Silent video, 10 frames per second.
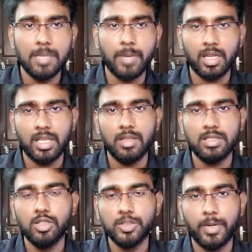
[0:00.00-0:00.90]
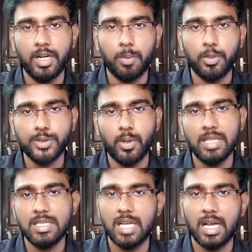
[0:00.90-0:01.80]
இதை மட்டும் தான் வச்சு யூஸ் பண்ணிருப்போம்
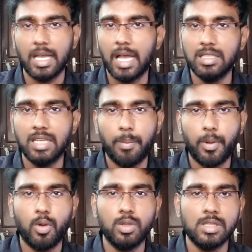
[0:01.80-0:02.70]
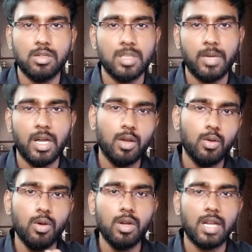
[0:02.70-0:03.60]
ஸ்டோரேஜுக்காக அதுக்கப்புறம் கொஞ்சம் கொஞ்சமாக
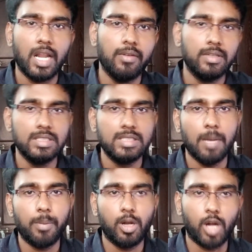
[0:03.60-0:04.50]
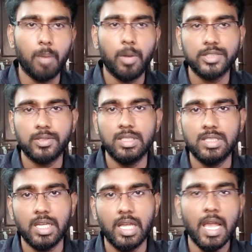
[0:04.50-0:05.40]
கூகுள் ட்ரைவ் வந்துச்சு அப்புறம் ட்ராபாக்ஸ்
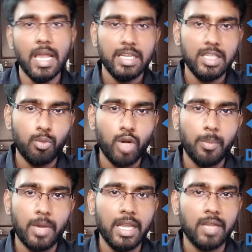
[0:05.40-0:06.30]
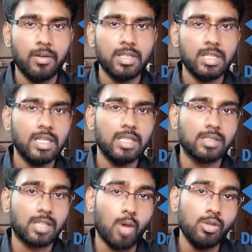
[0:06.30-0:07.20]
வந்துச்சு இது மூலிமா நீங்கள் வந்துட்டு
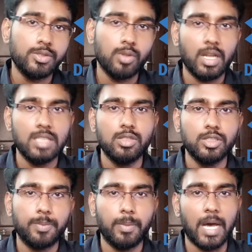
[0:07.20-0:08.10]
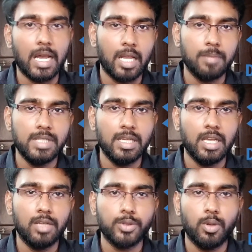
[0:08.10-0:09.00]
க்ளவுட் ஸ்டோரேஜ் யூஸ் மாற
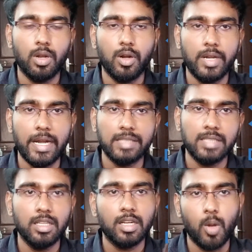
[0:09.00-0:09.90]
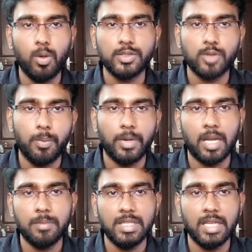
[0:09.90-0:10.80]
ஆரம்பிச்சிங்க ஸோ உங்களோட டேட்டாஸ் எல்லாத்தையும் க்ளவுடில் ஸ்டோர் பண்ண
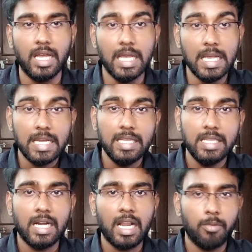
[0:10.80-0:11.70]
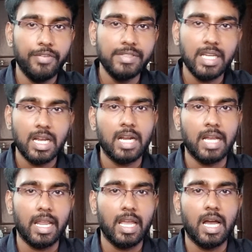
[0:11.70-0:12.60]
ஆரம்பிச்சிங்க இதனால நம்ம
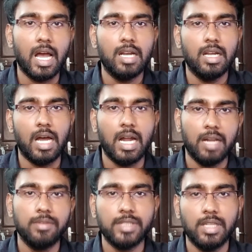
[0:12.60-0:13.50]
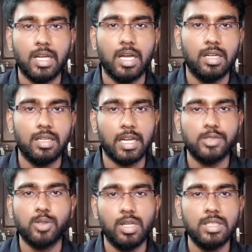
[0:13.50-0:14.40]
ஃபிசிக்கலாக நிறையா ஹார்ட் ட்ரைவ்ஸ் இல்லைனா
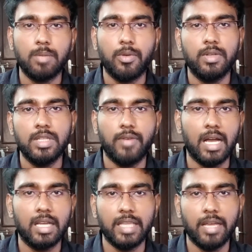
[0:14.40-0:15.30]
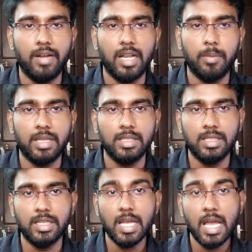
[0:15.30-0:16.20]
நிறையா ஸ்டோரேஜ் நம்ம வந்து வாங்க தேவையில்லாமல்
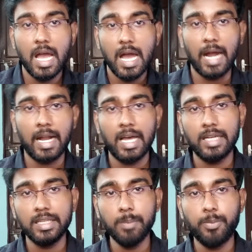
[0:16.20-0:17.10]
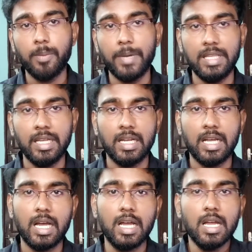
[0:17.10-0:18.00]
இருந்தது ஆனால் இப்போ
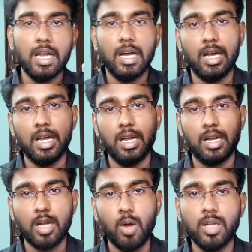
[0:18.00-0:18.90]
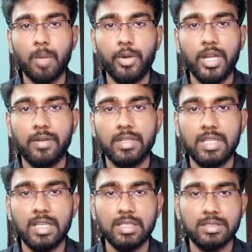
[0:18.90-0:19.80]
பார்த்தீங்கன்னா க்ளவுட் கம்ப்யூட்டிங்
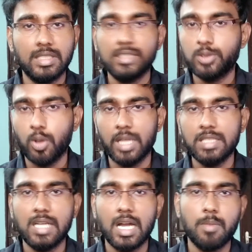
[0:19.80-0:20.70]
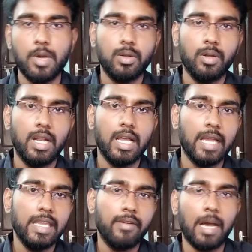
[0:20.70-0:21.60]
வந்துட்டு ஜஸ்ட் ஸ்டோரேஜுக்காக மட்டும் இல்லை ஈவன்